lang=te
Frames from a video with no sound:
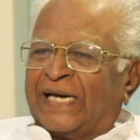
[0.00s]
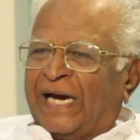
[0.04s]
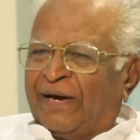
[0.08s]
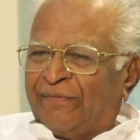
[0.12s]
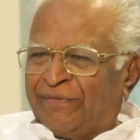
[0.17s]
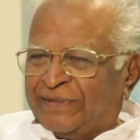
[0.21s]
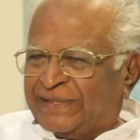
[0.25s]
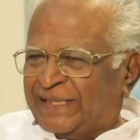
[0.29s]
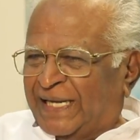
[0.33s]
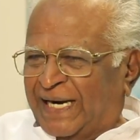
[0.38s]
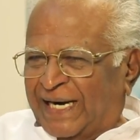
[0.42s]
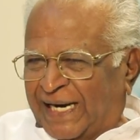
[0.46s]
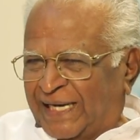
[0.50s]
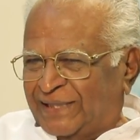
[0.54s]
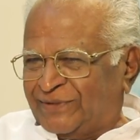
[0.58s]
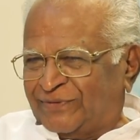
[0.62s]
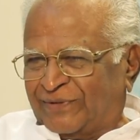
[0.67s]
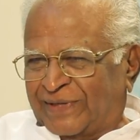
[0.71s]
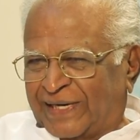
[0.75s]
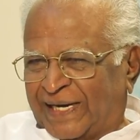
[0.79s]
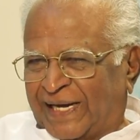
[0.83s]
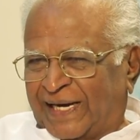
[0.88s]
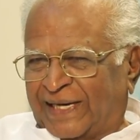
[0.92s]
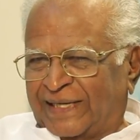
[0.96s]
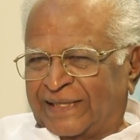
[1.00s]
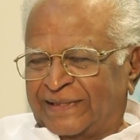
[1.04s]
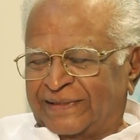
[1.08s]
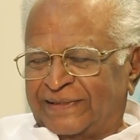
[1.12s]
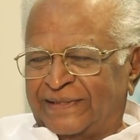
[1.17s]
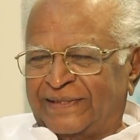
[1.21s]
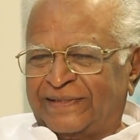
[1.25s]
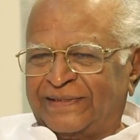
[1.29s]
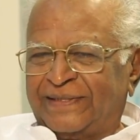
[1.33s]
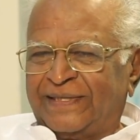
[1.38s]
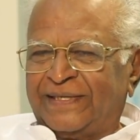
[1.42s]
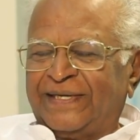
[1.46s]
కవితలు రాసున్నా
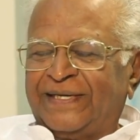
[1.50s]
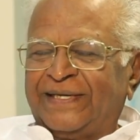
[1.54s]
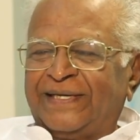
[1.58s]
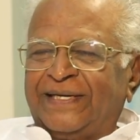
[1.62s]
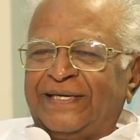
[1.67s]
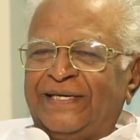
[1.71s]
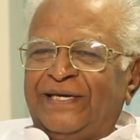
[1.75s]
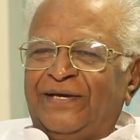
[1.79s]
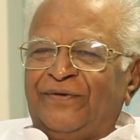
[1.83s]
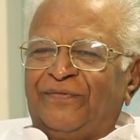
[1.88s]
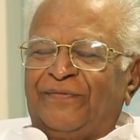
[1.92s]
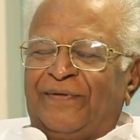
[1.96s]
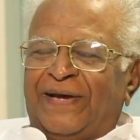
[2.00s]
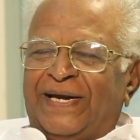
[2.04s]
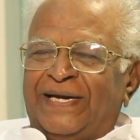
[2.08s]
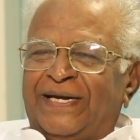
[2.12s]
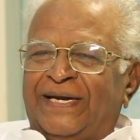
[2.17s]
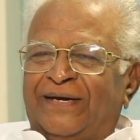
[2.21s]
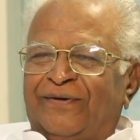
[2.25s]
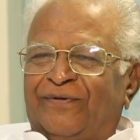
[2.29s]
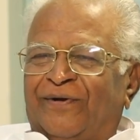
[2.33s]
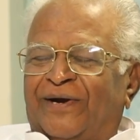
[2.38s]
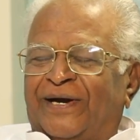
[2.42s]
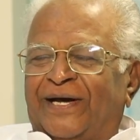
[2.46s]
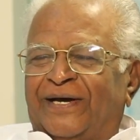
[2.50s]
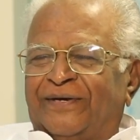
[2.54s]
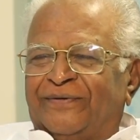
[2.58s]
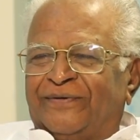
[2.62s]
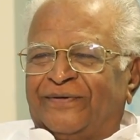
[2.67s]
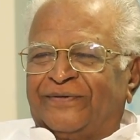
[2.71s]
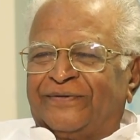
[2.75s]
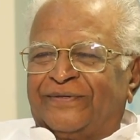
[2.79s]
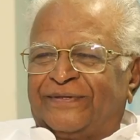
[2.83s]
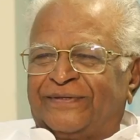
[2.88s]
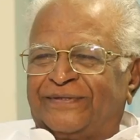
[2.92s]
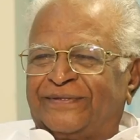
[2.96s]
ఇవన్నీ
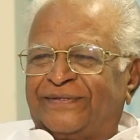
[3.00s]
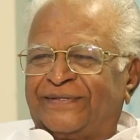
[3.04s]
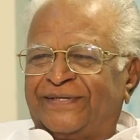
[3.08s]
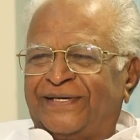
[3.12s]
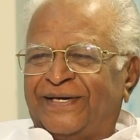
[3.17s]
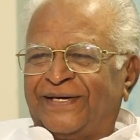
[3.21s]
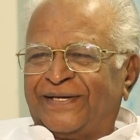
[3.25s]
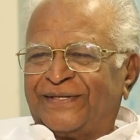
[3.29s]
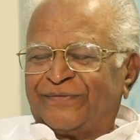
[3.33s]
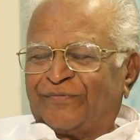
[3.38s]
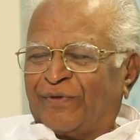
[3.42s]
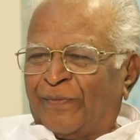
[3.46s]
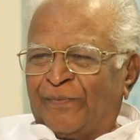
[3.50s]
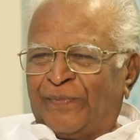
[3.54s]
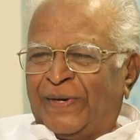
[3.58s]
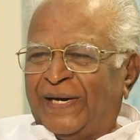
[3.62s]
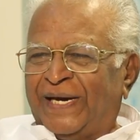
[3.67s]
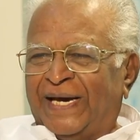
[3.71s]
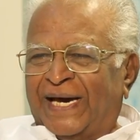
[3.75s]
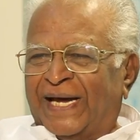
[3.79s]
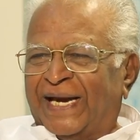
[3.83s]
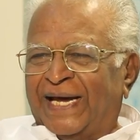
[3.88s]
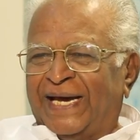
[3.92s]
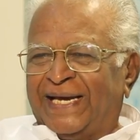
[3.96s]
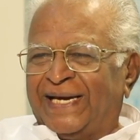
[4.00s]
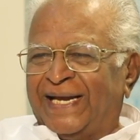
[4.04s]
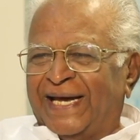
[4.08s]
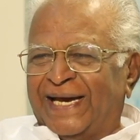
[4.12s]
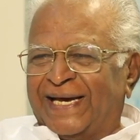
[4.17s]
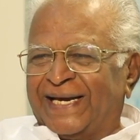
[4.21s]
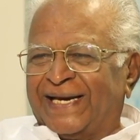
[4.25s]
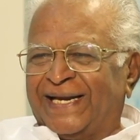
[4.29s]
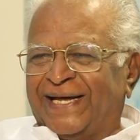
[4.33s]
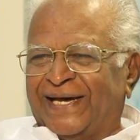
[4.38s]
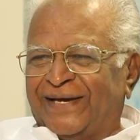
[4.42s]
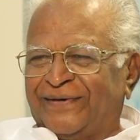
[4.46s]
కూడాను తొంభై ఆరు
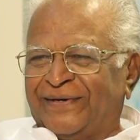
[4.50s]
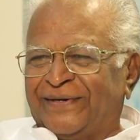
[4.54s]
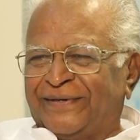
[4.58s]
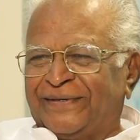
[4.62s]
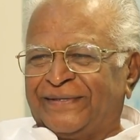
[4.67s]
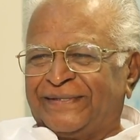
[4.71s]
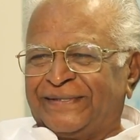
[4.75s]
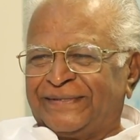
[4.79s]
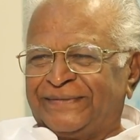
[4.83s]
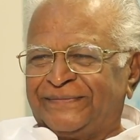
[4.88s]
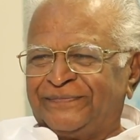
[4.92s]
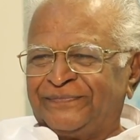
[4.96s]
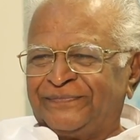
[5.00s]
అయినాయి అన్నారు